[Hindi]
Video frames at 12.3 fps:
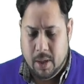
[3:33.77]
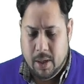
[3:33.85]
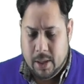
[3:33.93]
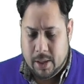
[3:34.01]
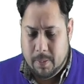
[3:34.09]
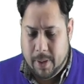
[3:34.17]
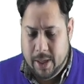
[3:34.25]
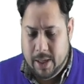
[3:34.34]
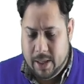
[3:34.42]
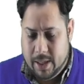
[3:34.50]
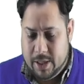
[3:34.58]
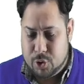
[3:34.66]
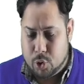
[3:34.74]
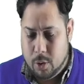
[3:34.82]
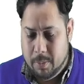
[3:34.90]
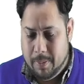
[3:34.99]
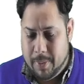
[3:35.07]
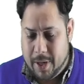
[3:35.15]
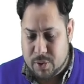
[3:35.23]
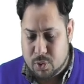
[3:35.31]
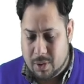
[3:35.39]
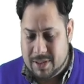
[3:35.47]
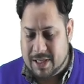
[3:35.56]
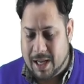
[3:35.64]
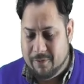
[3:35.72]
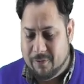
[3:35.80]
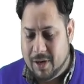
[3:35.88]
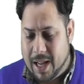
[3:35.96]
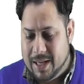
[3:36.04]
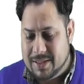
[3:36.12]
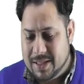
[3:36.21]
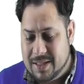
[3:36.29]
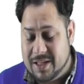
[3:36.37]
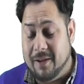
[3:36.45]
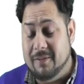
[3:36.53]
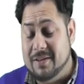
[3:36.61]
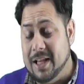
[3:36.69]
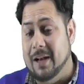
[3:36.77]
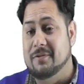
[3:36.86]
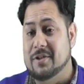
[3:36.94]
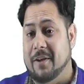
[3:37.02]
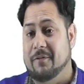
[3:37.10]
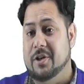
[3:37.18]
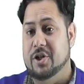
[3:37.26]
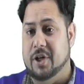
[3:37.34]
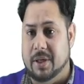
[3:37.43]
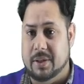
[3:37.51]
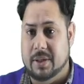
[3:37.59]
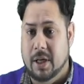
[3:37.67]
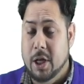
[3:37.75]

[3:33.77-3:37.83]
कि भाई इट शुड बी बेस्ड ऑन सेल्फ रिलायंस एंड सेल्फ सफिशियंट